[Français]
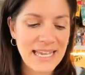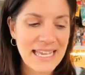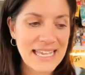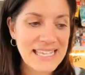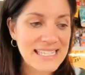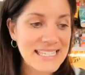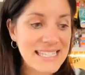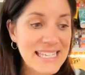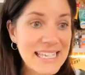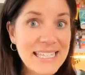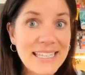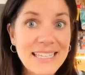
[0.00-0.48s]

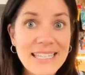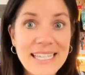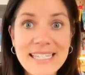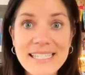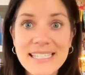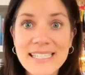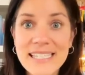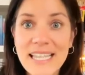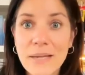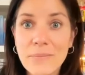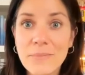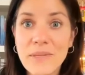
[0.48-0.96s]
c'est
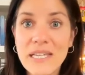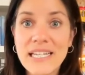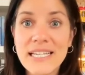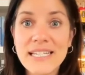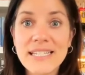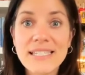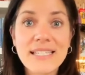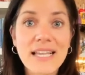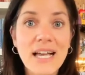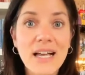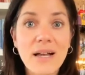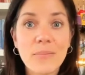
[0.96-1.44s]

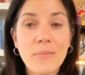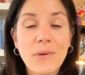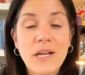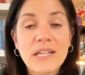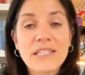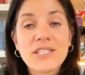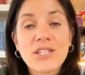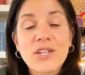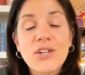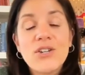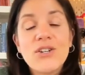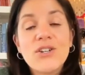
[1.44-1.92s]
déstabilisant parce
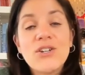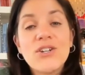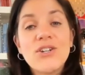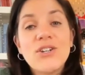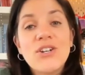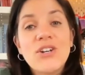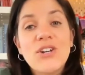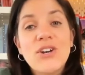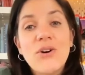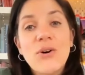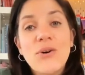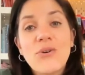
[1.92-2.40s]
que
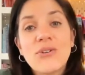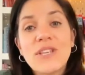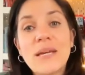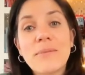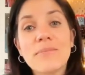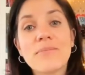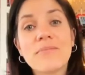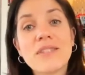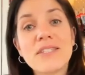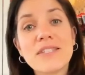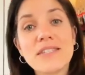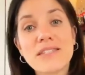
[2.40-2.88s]
on
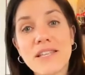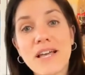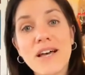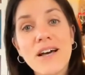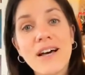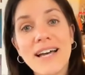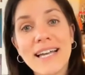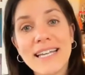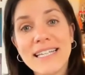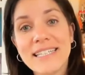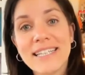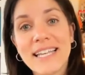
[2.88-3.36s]
aime
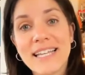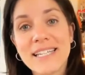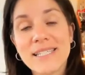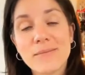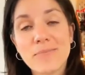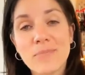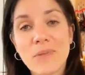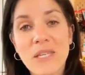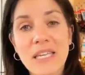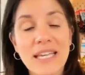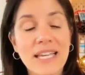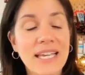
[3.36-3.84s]
ça être
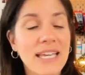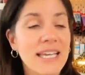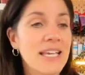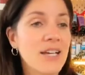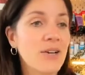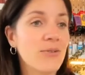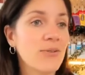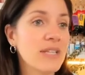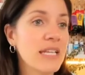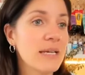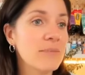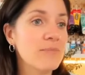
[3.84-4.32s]
inspiré,
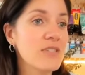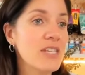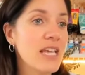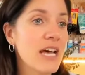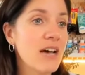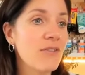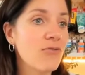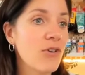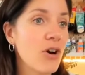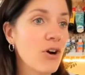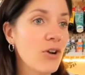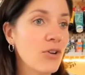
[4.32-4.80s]
on aime ça
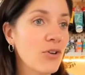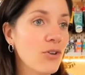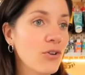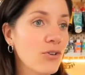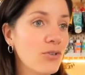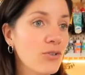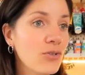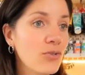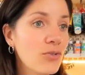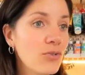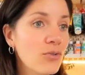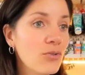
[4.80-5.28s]
avoir le
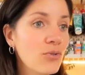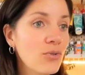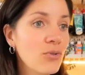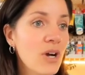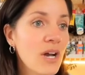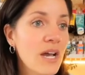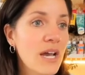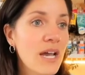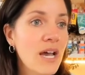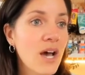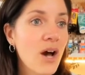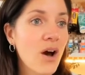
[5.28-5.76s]
goût,
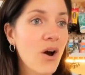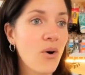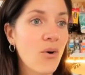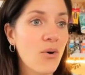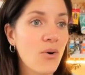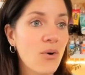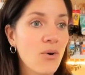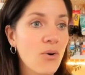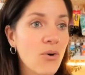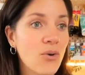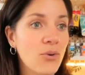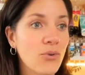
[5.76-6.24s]

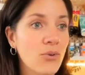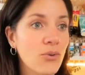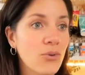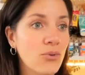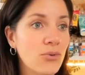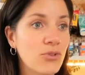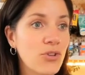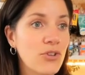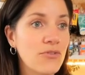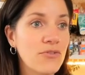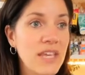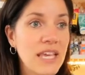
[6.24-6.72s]
on,
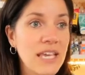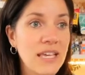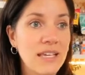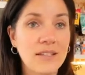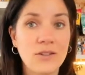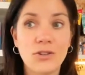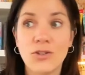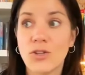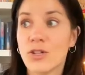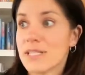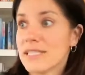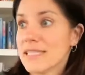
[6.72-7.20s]
devient
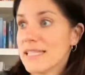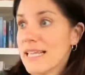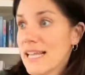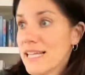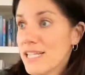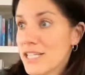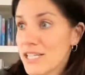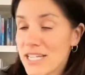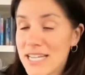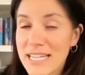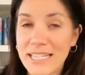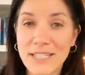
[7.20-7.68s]

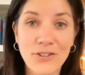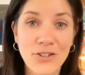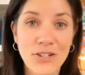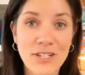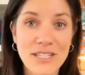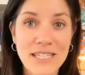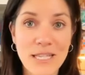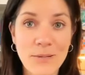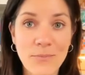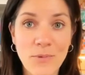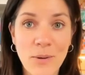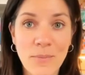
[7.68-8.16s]
nostalgique de
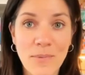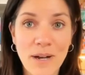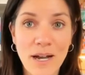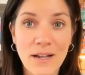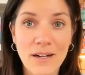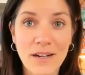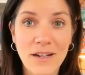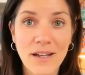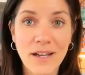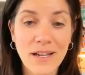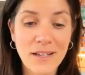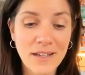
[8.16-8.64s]
ces
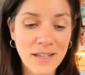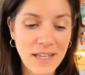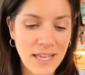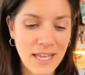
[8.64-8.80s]
moments-là.